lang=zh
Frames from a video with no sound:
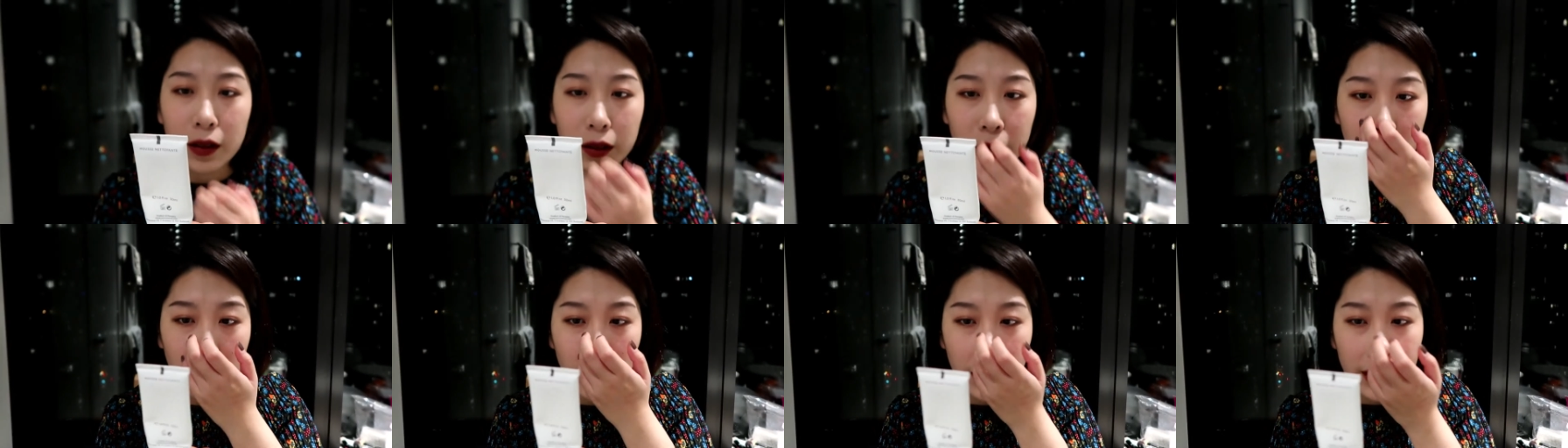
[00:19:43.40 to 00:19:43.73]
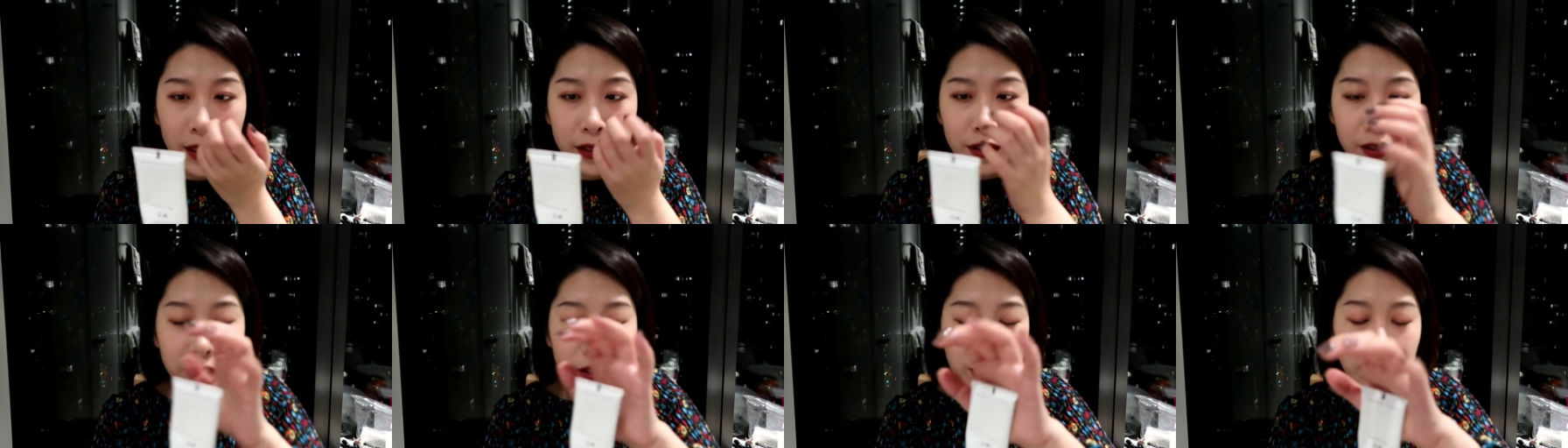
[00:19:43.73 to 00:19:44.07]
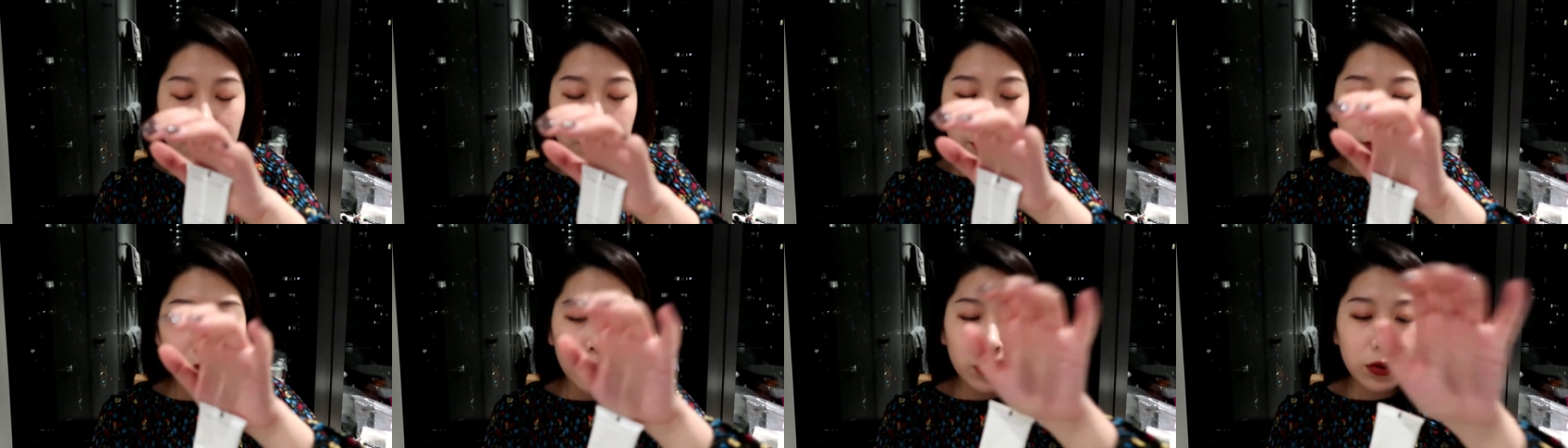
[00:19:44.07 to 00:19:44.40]

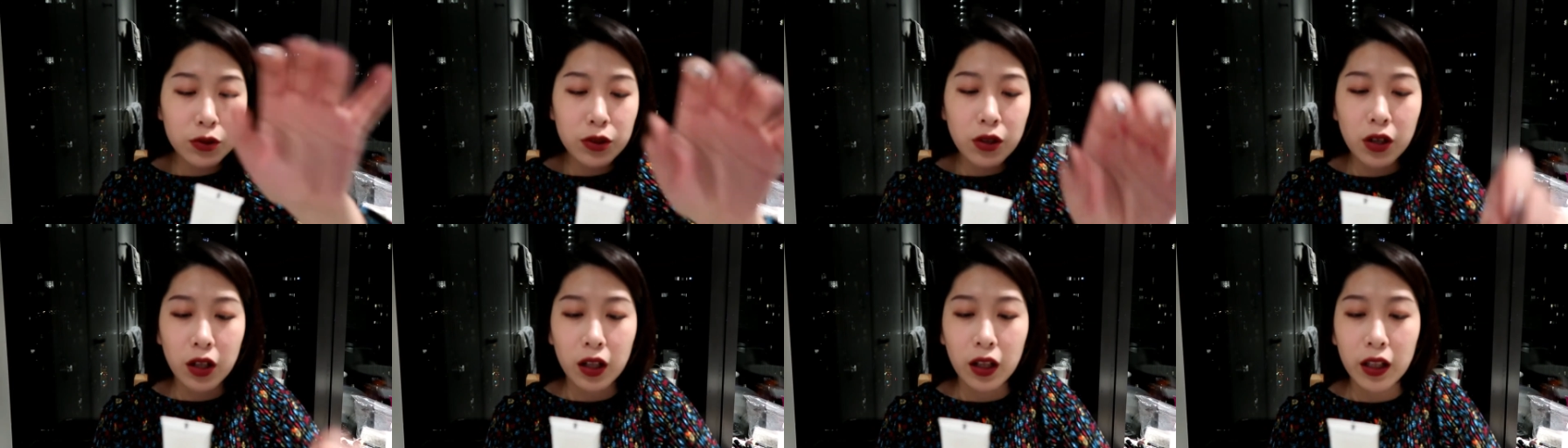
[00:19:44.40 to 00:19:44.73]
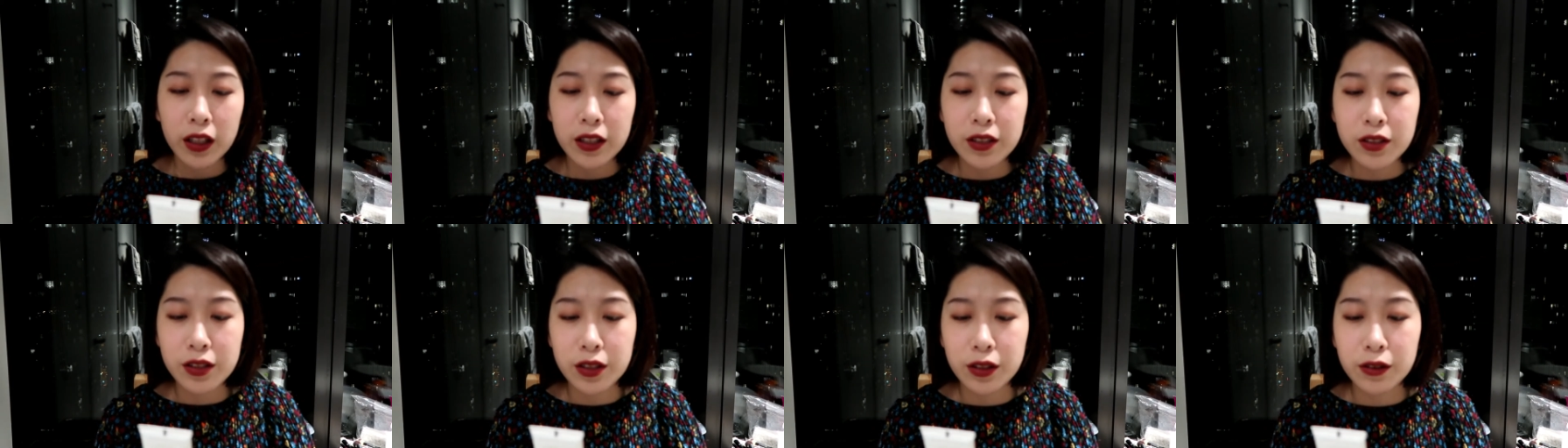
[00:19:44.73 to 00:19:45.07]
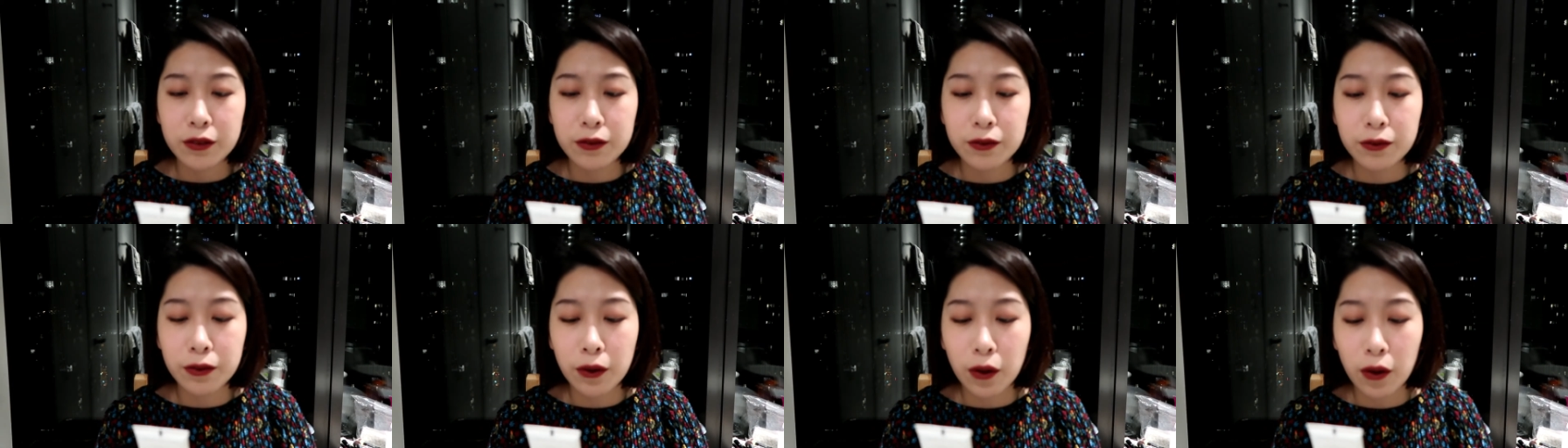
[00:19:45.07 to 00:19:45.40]
cleansing，它就叫
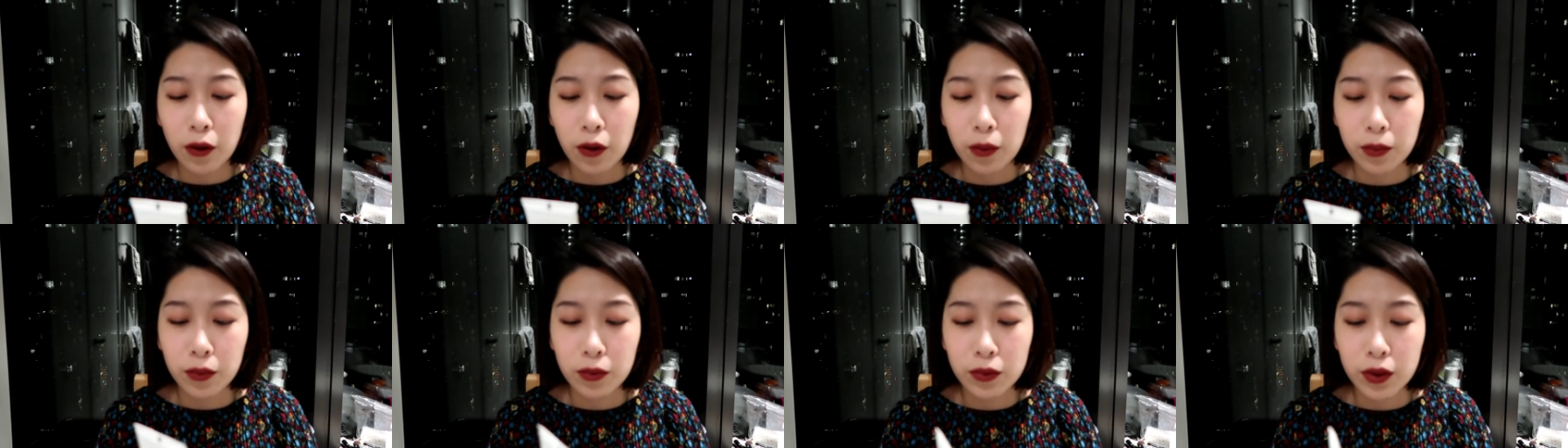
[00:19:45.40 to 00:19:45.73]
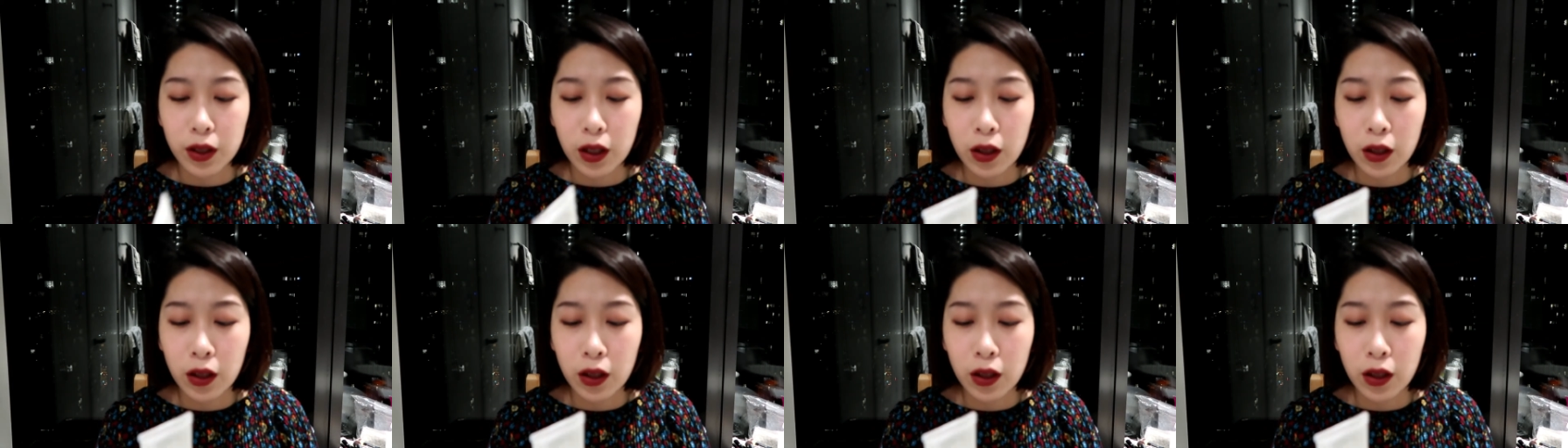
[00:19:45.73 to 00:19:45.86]
cleansing foam。